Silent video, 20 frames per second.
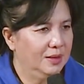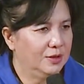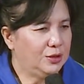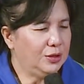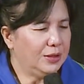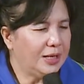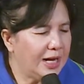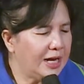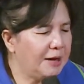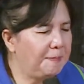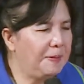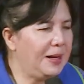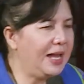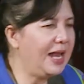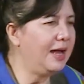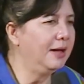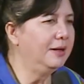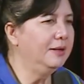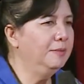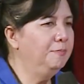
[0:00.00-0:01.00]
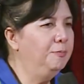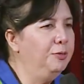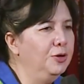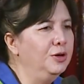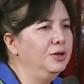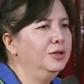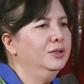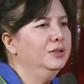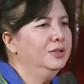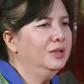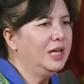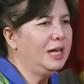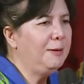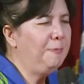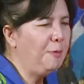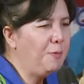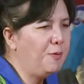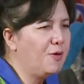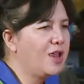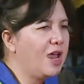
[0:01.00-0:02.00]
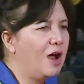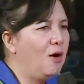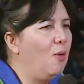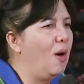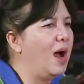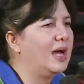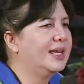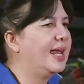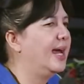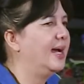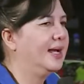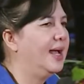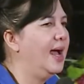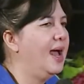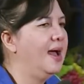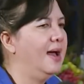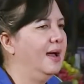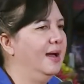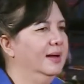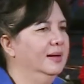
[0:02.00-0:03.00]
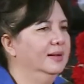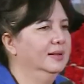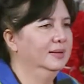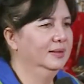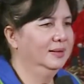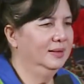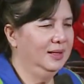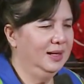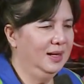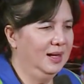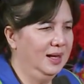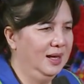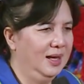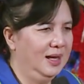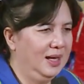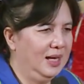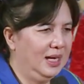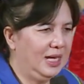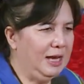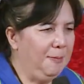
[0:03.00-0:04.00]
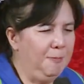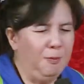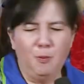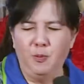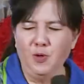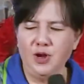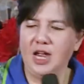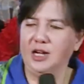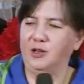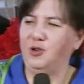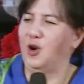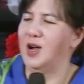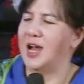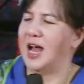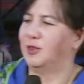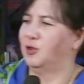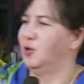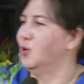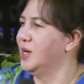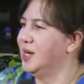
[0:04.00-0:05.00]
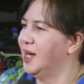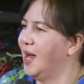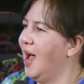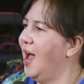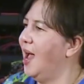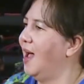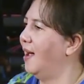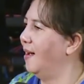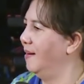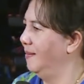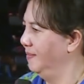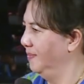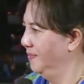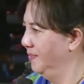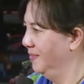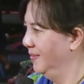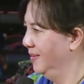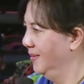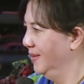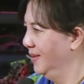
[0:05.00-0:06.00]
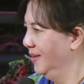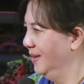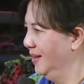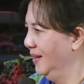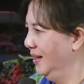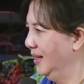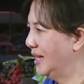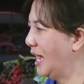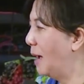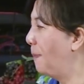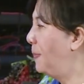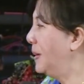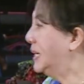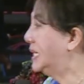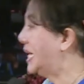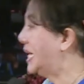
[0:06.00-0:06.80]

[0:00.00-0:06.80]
Saudara bilang, Bu Ibu punya uangnya enggak. Ibu punya donatur enggak. Tapi